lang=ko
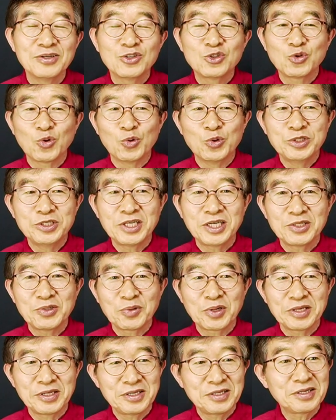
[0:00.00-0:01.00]
좋은
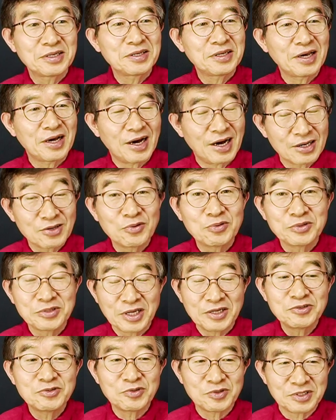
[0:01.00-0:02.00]
제도가 이렇게
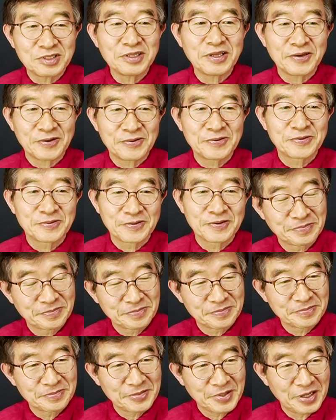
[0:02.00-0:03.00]
악용될 수 있네요.
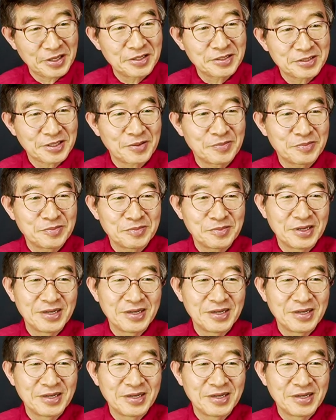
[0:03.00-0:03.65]
참,